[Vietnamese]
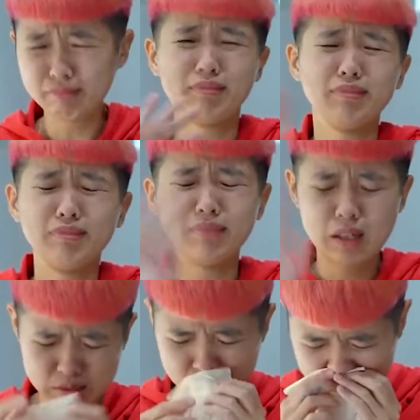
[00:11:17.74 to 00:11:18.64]
Thôi mình xin được
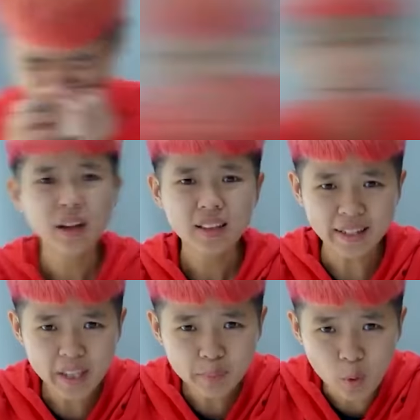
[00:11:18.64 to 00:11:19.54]
đầu hàng
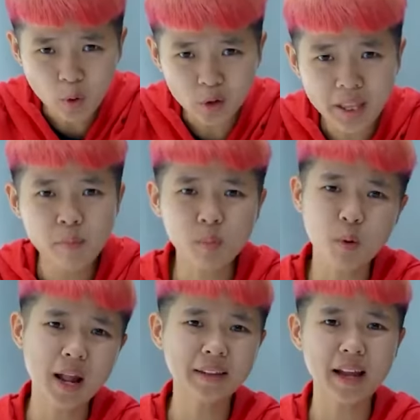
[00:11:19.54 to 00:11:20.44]
Lại tiếp tục có thêm một
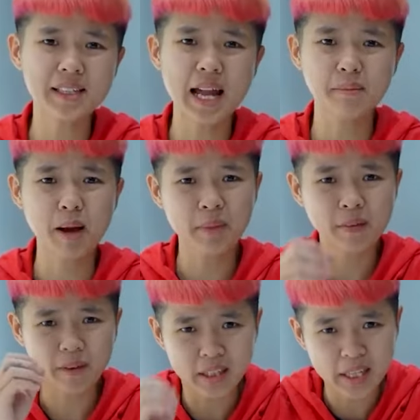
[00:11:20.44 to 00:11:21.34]
món ăn đặc sản mà
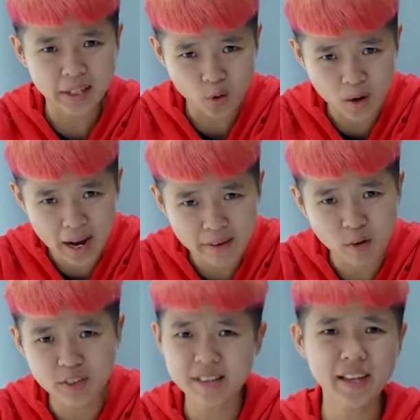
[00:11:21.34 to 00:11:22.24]
mình phải liệt nó ngay
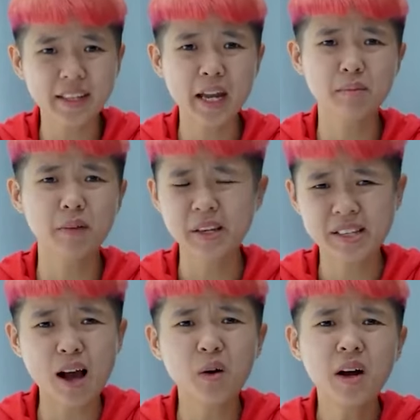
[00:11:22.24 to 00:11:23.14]
vào danh sách đen Bởi vì
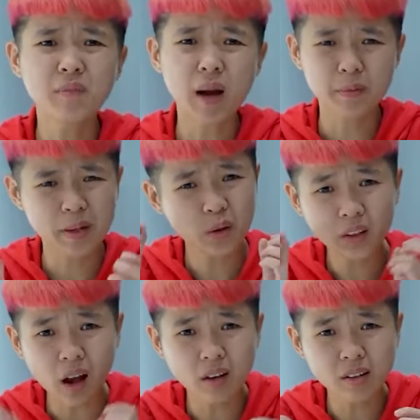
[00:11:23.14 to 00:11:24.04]
sao? Bởi vì nó
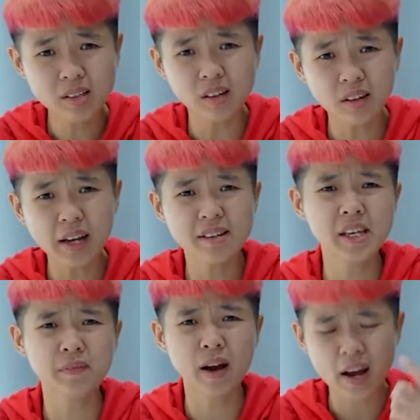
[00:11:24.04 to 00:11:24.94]
thực sự kinh
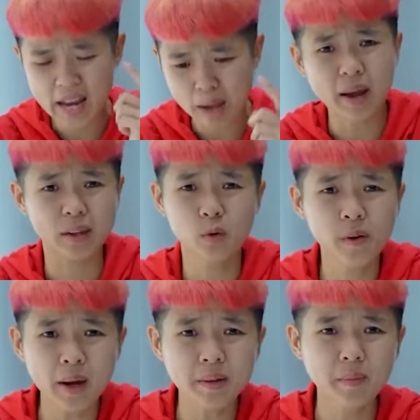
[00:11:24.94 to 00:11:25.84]
dị và gây ám ảnh đối
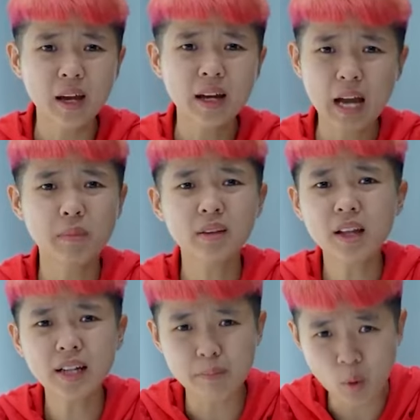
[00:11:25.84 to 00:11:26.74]
với mình Cảm ơn
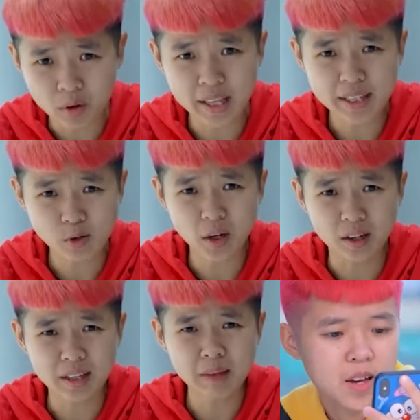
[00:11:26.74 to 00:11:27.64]
tất cả mọi người đã theo dõi
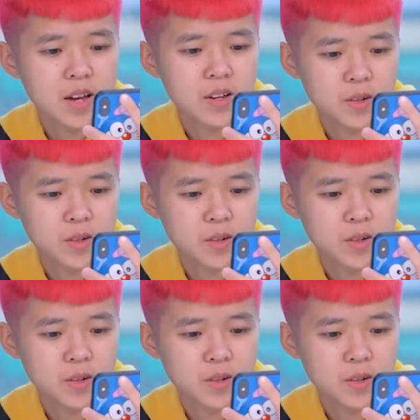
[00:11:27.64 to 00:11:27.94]
clip